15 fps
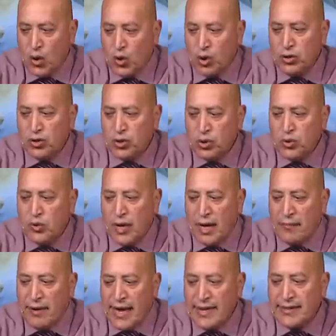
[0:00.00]
كنت
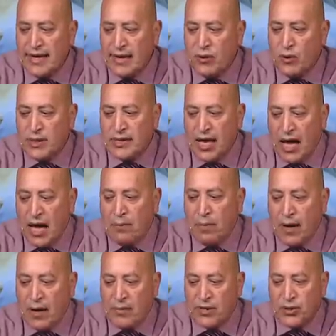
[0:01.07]
ولم ازل
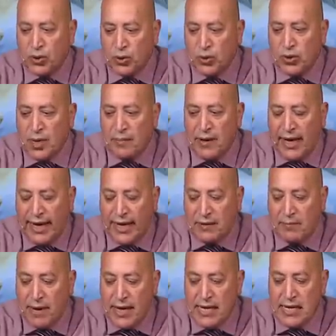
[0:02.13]
وسابقى مسحوره
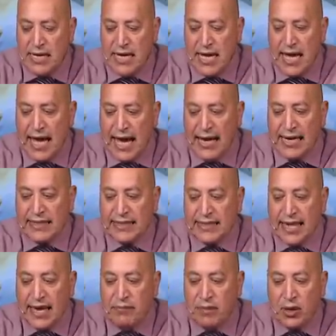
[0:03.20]
بالحكمه التي
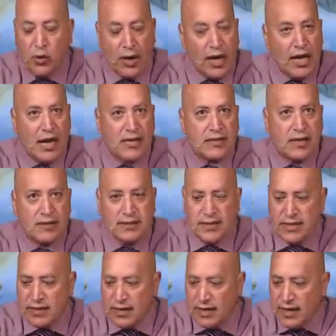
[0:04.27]
تحملها
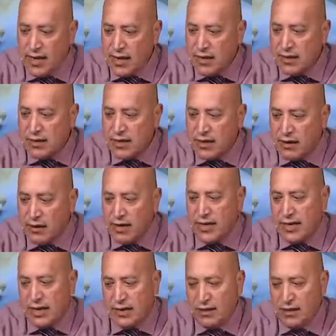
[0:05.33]
الاساطير
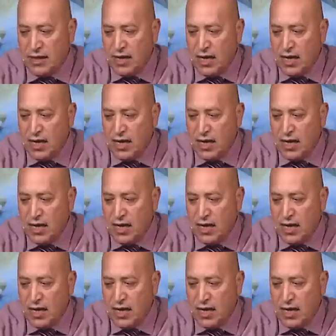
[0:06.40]
الاغريقيه